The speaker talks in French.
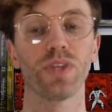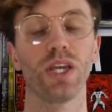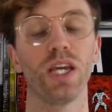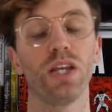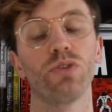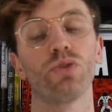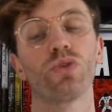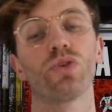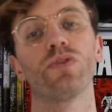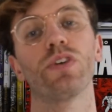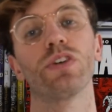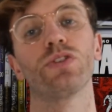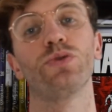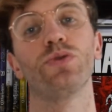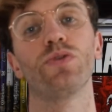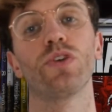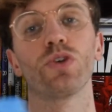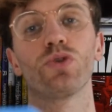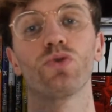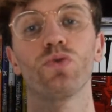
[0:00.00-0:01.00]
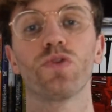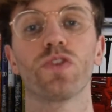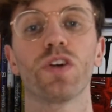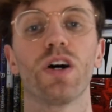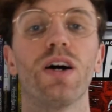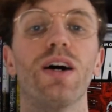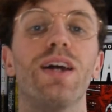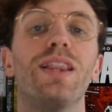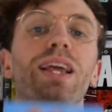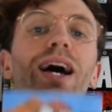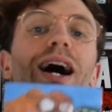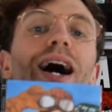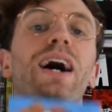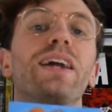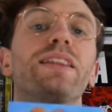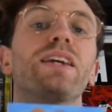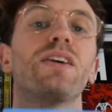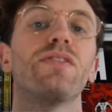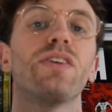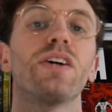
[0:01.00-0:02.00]
Et donc on va suivre tout ça
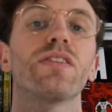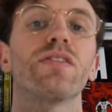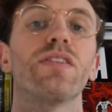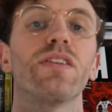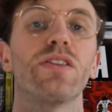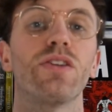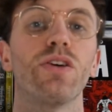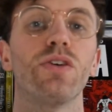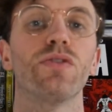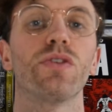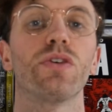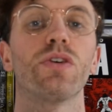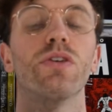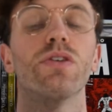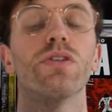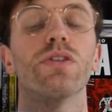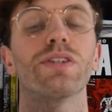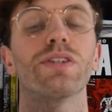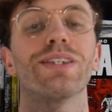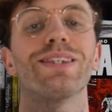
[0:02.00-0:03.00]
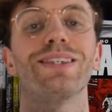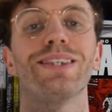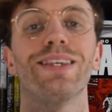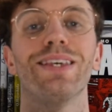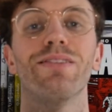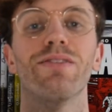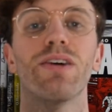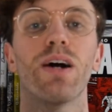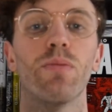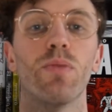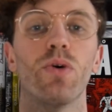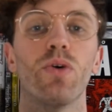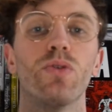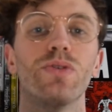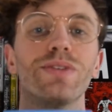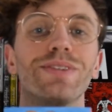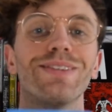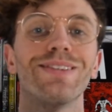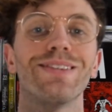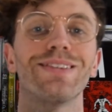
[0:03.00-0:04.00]
à travers cette œuvre qui est vraiment
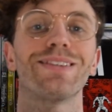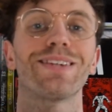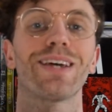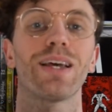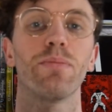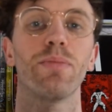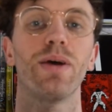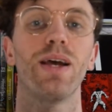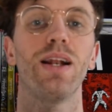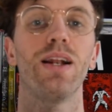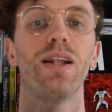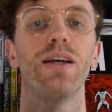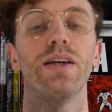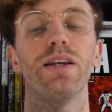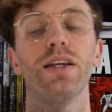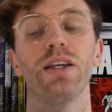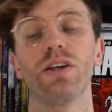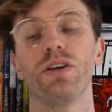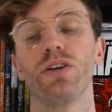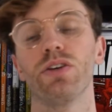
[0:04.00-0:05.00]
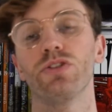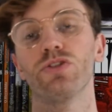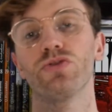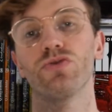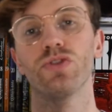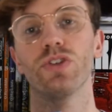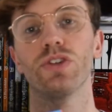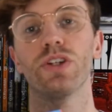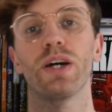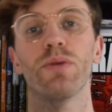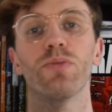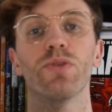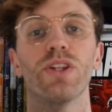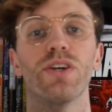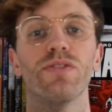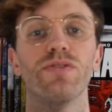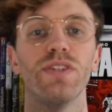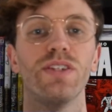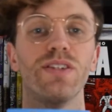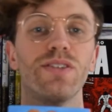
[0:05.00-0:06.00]
très belle et je vous donnerai mon
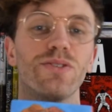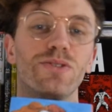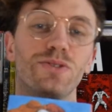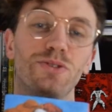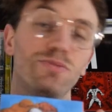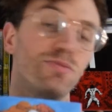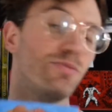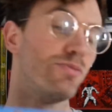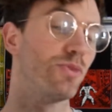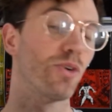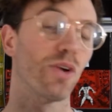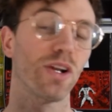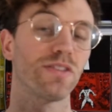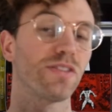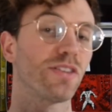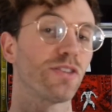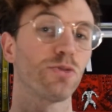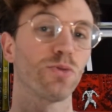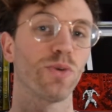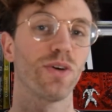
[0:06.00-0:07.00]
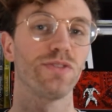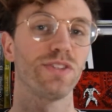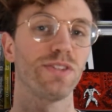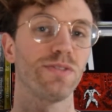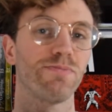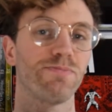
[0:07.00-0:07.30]
avis euh, dans la section avis.